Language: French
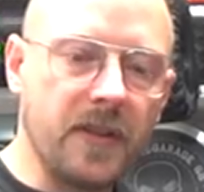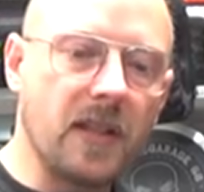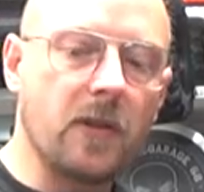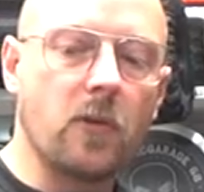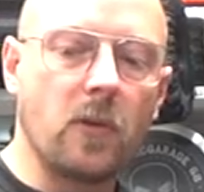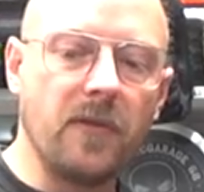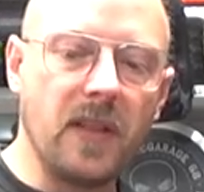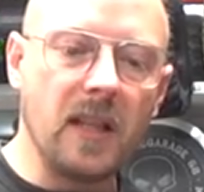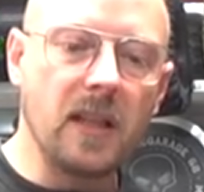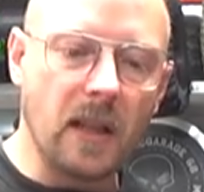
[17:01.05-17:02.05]
Et ça, ce sont les
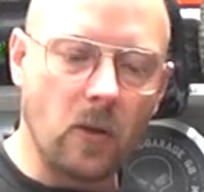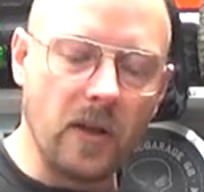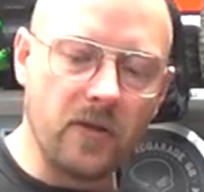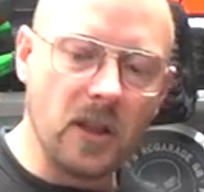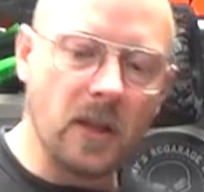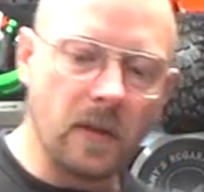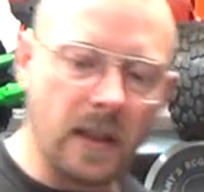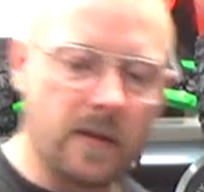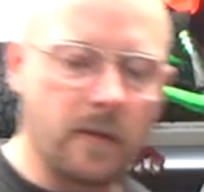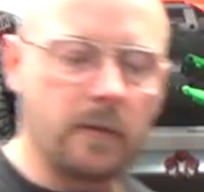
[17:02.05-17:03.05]
vieilles carreaux FG en
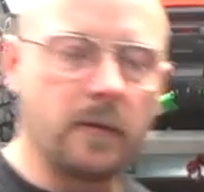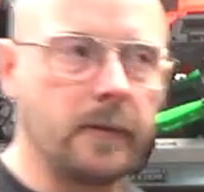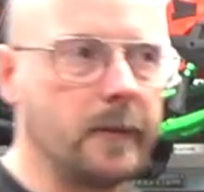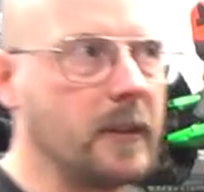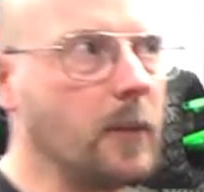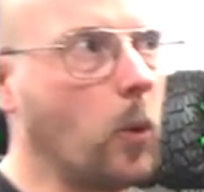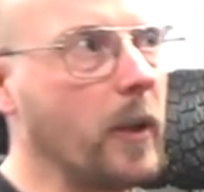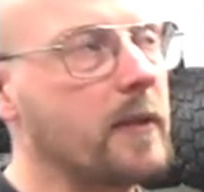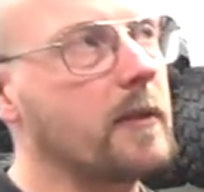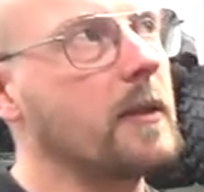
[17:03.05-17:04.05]
400 euh, et des
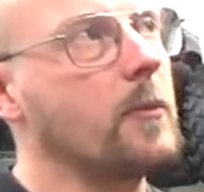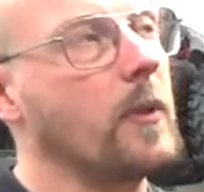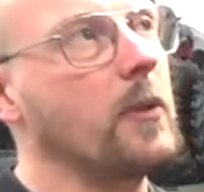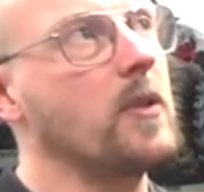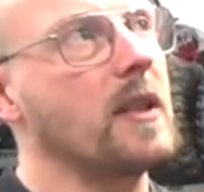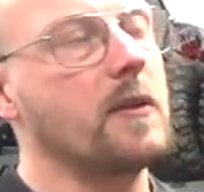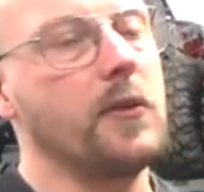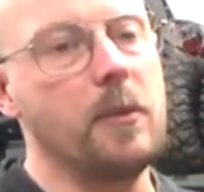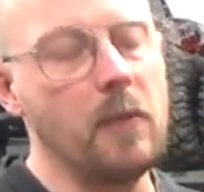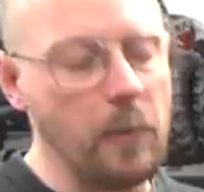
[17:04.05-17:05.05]
brouettes. C'était pas du
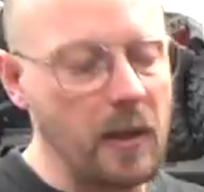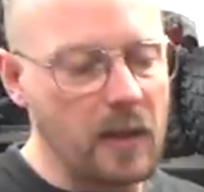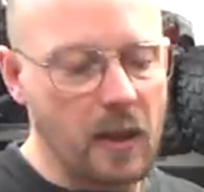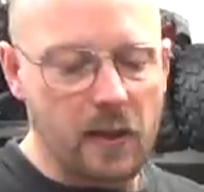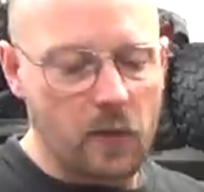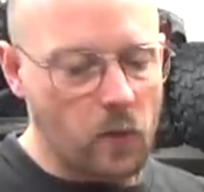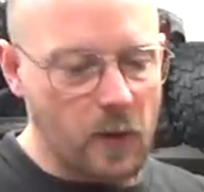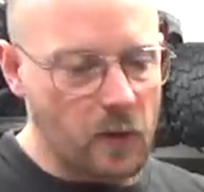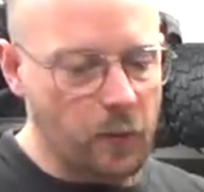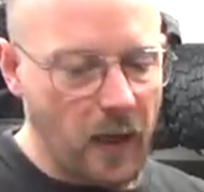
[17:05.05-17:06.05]
510 mm, c'est
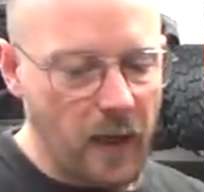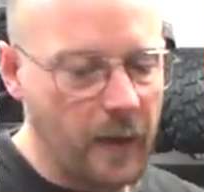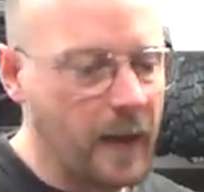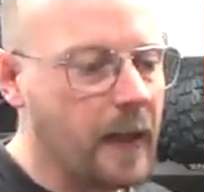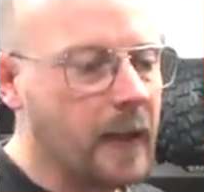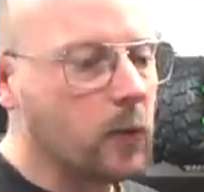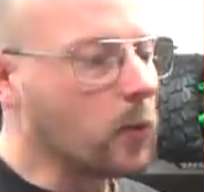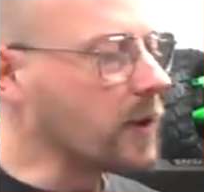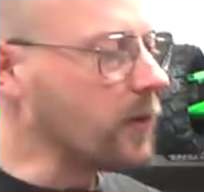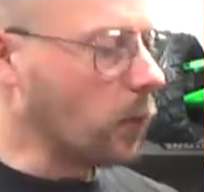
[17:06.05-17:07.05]
460 par là.
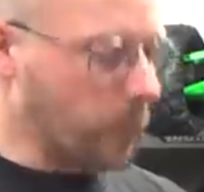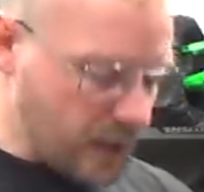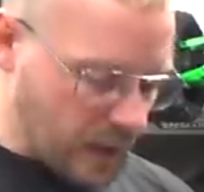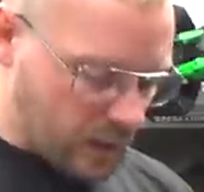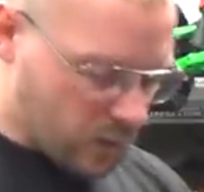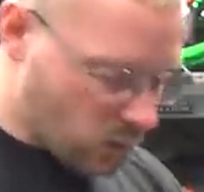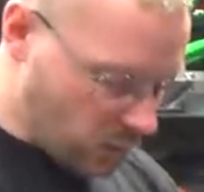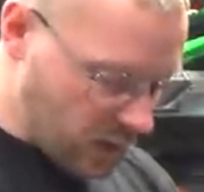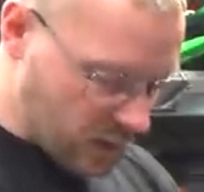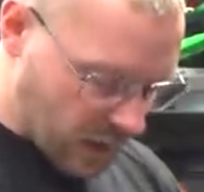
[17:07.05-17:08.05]
Donc ils vont bien sur
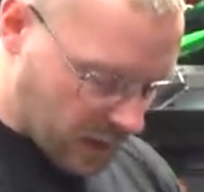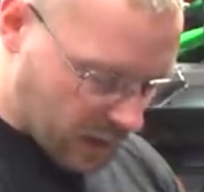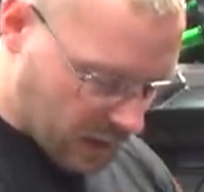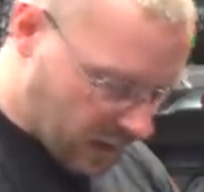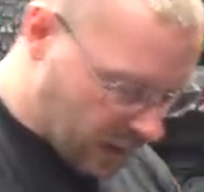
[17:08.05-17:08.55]
le X-Max.